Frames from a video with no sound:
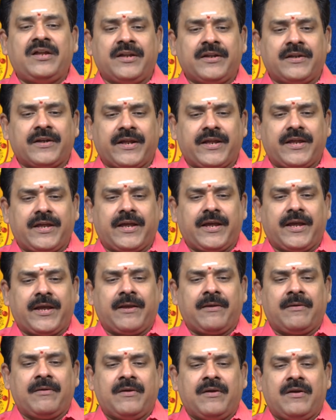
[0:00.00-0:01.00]
இன்றைக்கு
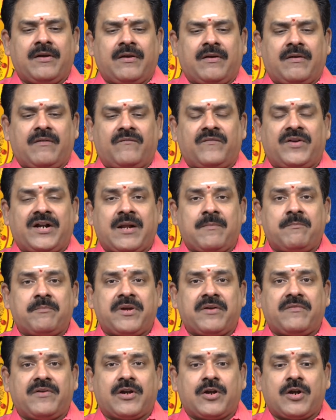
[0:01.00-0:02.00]

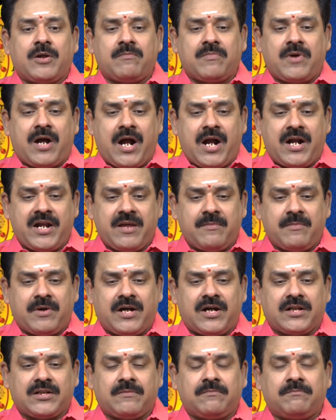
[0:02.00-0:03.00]
விளம்பி வருடம் ஆணி
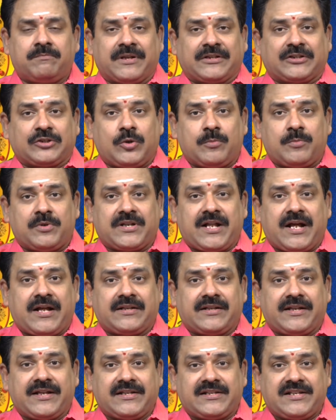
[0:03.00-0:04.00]
மாதம்
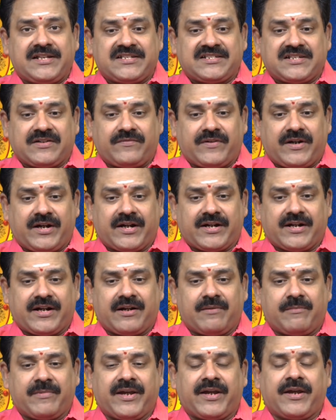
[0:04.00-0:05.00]
பத்தொன்பதாம் தேதி
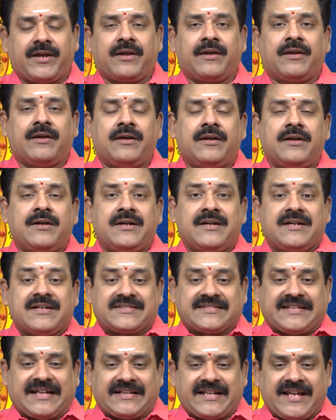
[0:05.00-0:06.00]
செவ்வாய்க்கிழமை
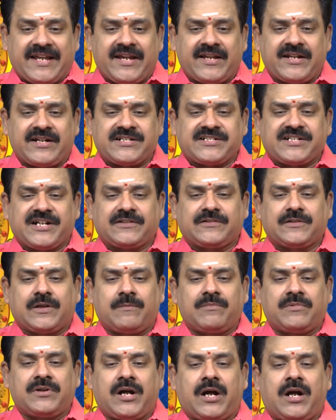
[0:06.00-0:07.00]
சதய
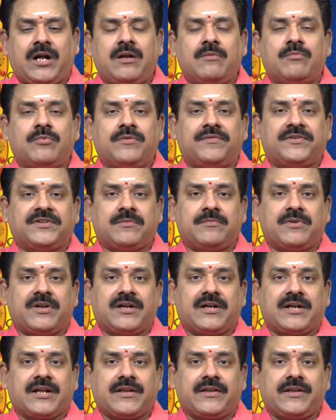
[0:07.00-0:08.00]
நட்சத்திரம் நாள் முழுவதும்
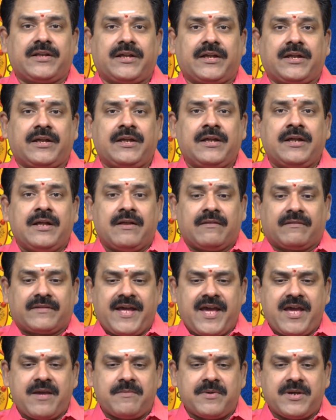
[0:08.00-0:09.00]
இருக்கிறது
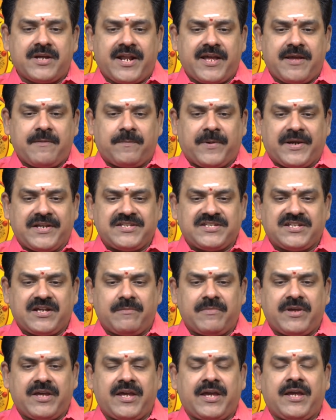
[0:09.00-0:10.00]
தேய்பிரை
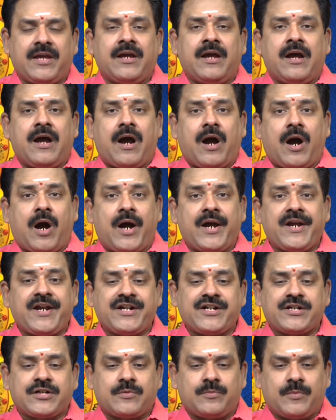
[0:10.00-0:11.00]
பஞ்சமி
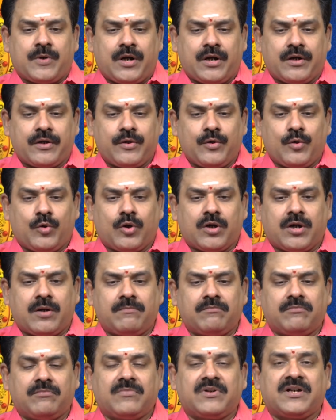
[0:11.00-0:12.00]
ஆயுஷ்மான்
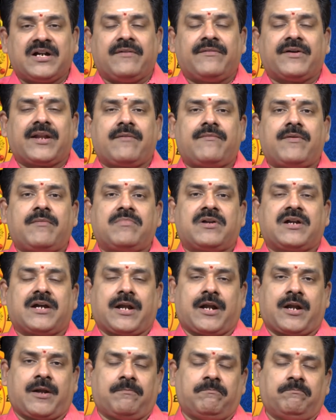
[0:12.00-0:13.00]
யோகம் கௌலவம்
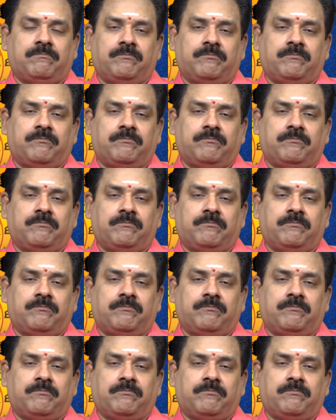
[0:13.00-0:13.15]
கரணம்